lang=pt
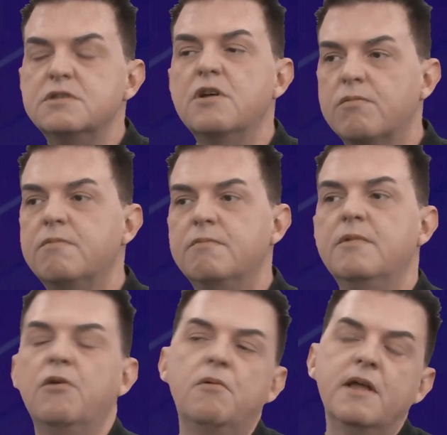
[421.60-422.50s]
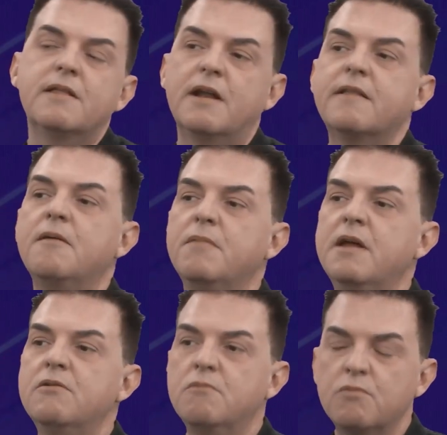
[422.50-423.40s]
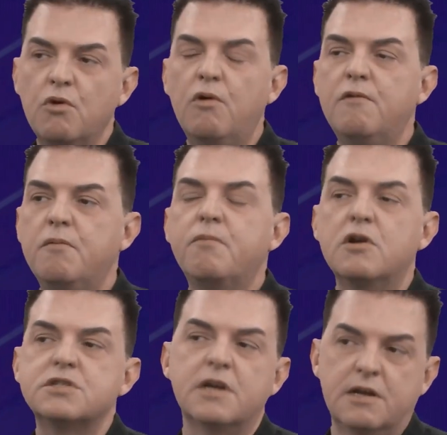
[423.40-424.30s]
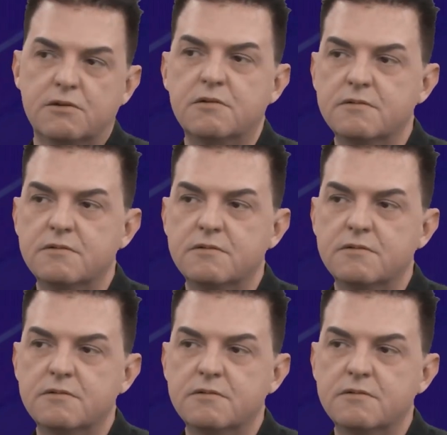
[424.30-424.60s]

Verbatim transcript: de eu, de eu entrar também num novo projeto. Ou